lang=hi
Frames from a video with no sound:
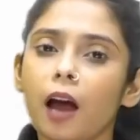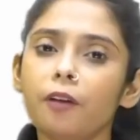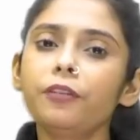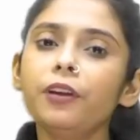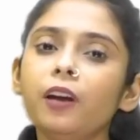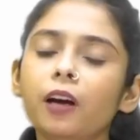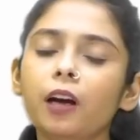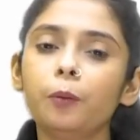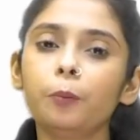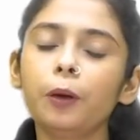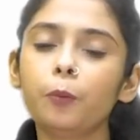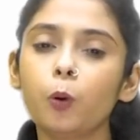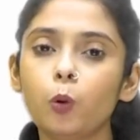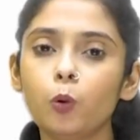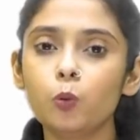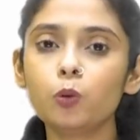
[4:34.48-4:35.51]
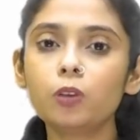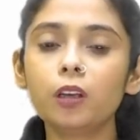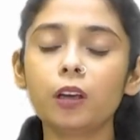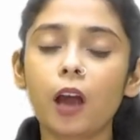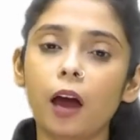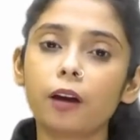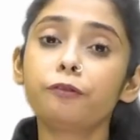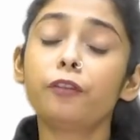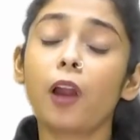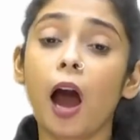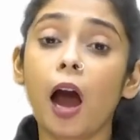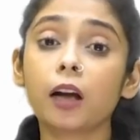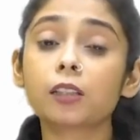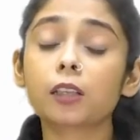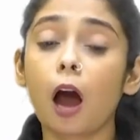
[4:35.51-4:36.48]
या फिर अगर मैं बोलूं कि यार
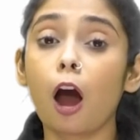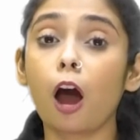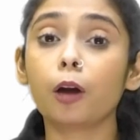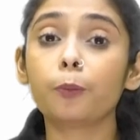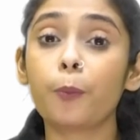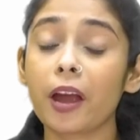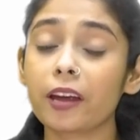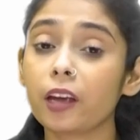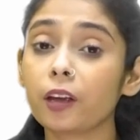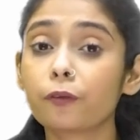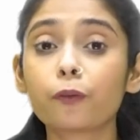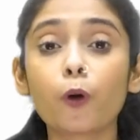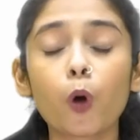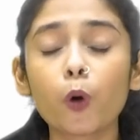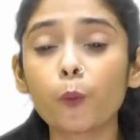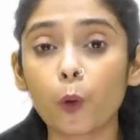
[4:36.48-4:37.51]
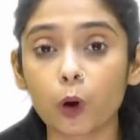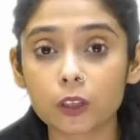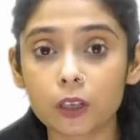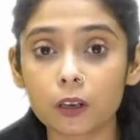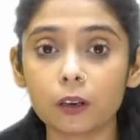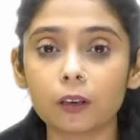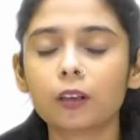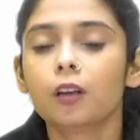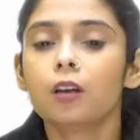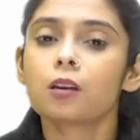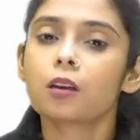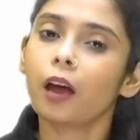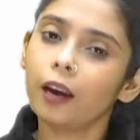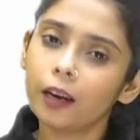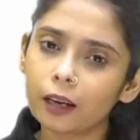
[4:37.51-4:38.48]
फ्लावर्स आर बेगिंग फॉर वाटर
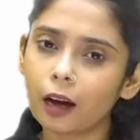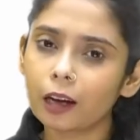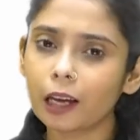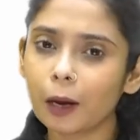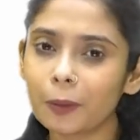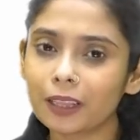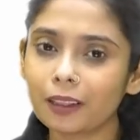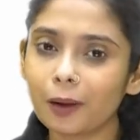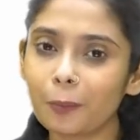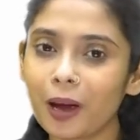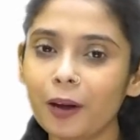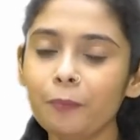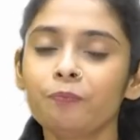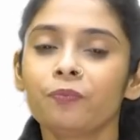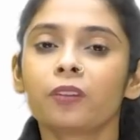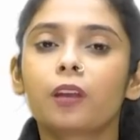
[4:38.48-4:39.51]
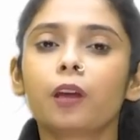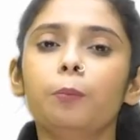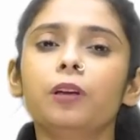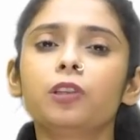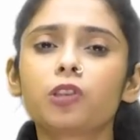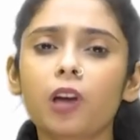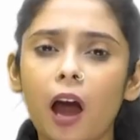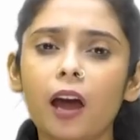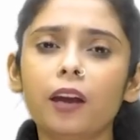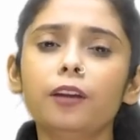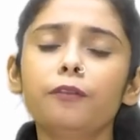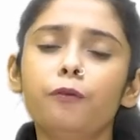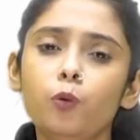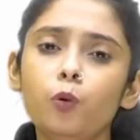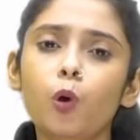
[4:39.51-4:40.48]
कहने का क्या मतलब है कि
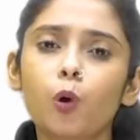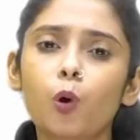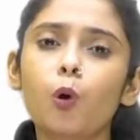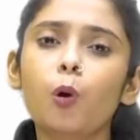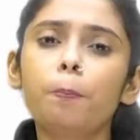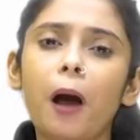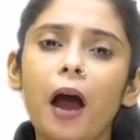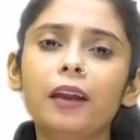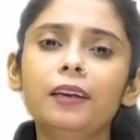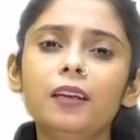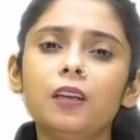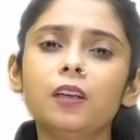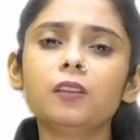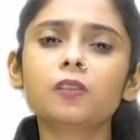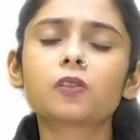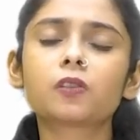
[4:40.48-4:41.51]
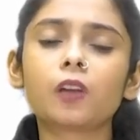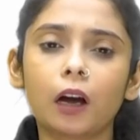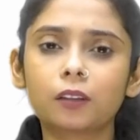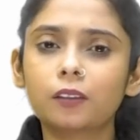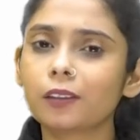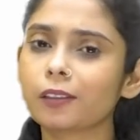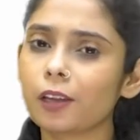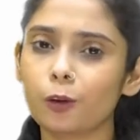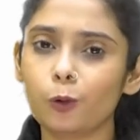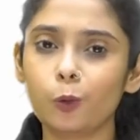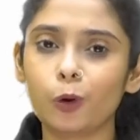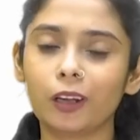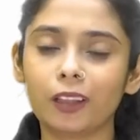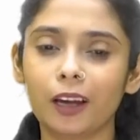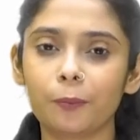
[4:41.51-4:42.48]
बेचारे फूलों को पानी की सख्त
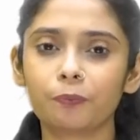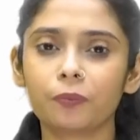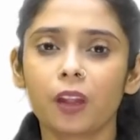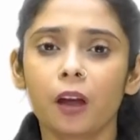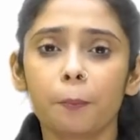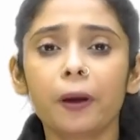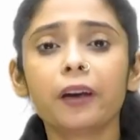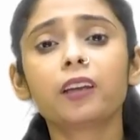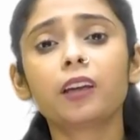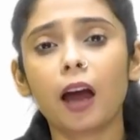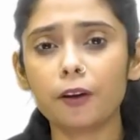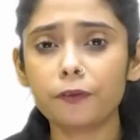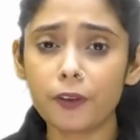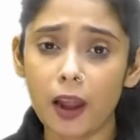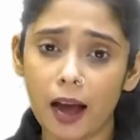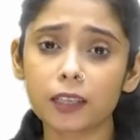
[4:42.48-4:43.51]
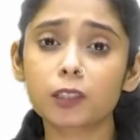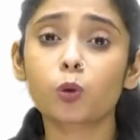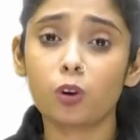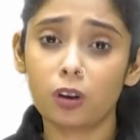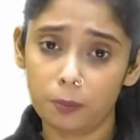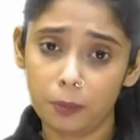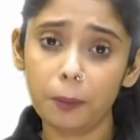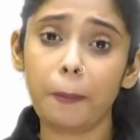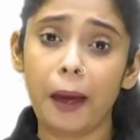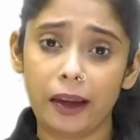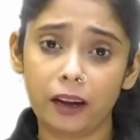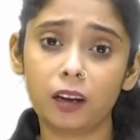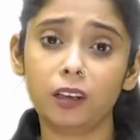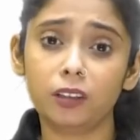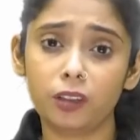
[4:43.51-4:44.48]
ज़रूरत है पर क्या फ्लावर्स को कभी
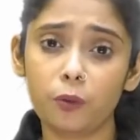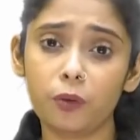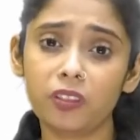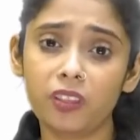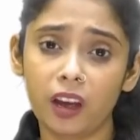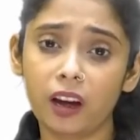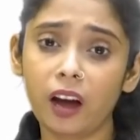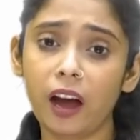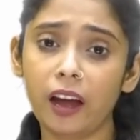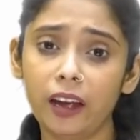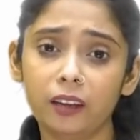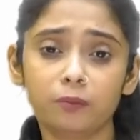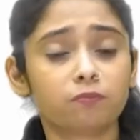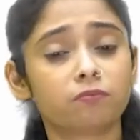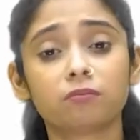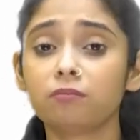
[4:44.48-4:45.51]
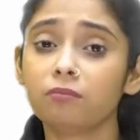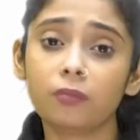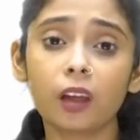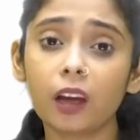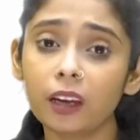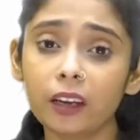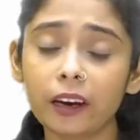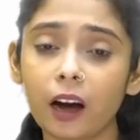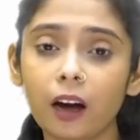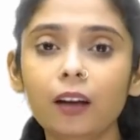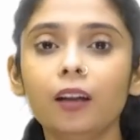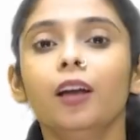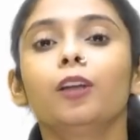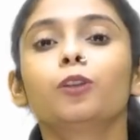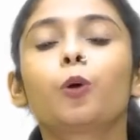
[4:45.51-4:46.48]
बैग करते हुए देखा है नहीं ना
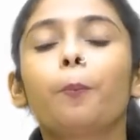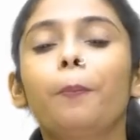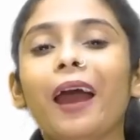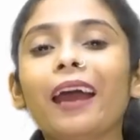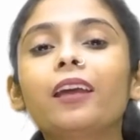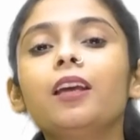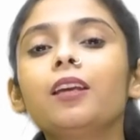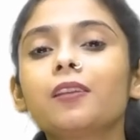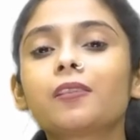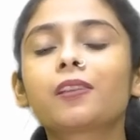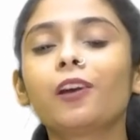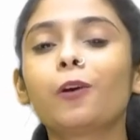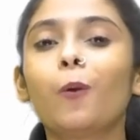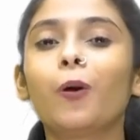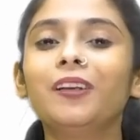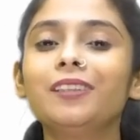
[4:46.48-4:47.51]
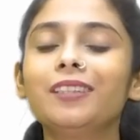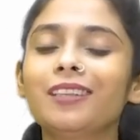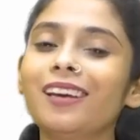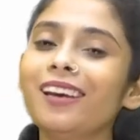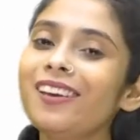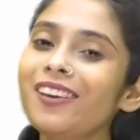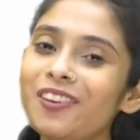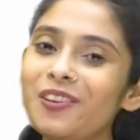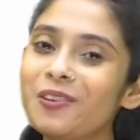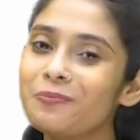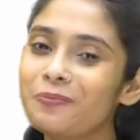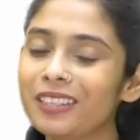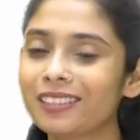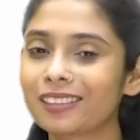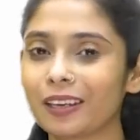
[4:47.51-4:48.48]
तो बैगिंग किसकी क्वालिटी है
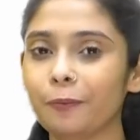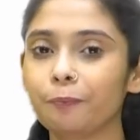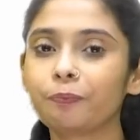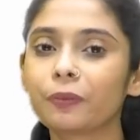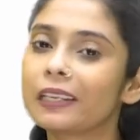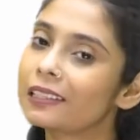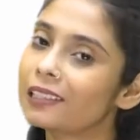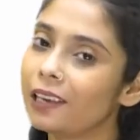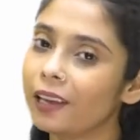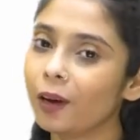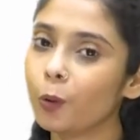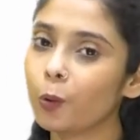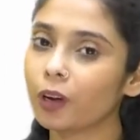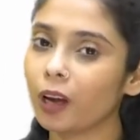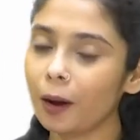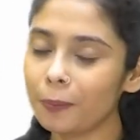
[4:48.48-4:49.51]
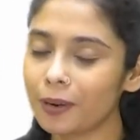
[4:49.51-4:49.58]
ह्यूमंस की इसलिए हो गया